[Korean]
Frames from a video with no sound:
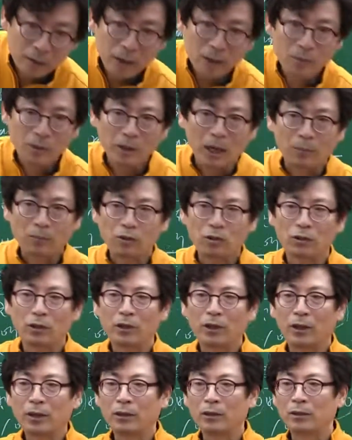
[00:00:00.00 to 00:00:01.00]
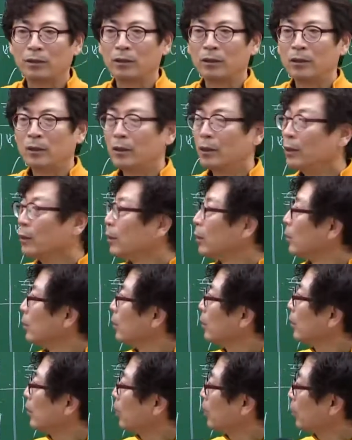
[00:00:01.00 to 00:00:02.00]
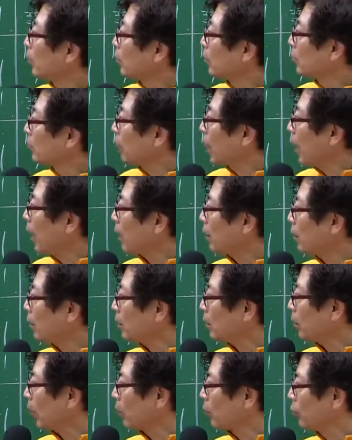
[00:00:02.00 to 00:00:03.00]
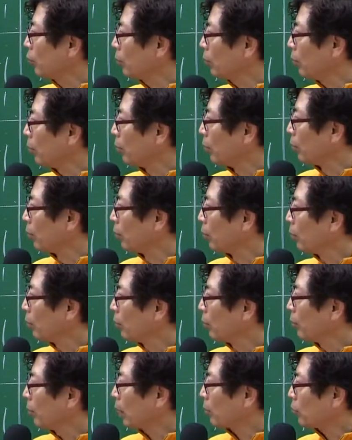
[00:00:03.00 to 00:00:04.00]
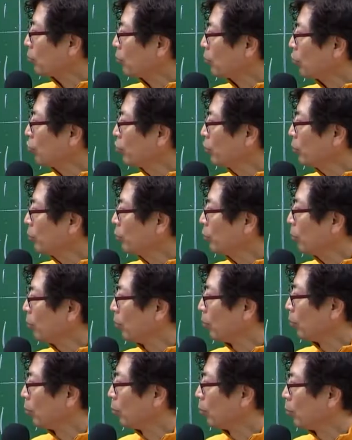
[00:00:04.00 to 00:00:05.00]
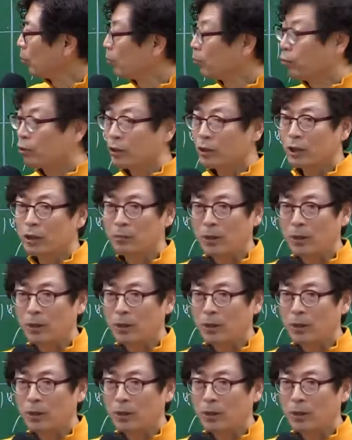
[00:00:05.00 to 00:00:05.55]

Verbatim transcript: 거에 비해서 압도적이 덜 돼요. 이 가등기 100%, 말소등기 90%, 부기등기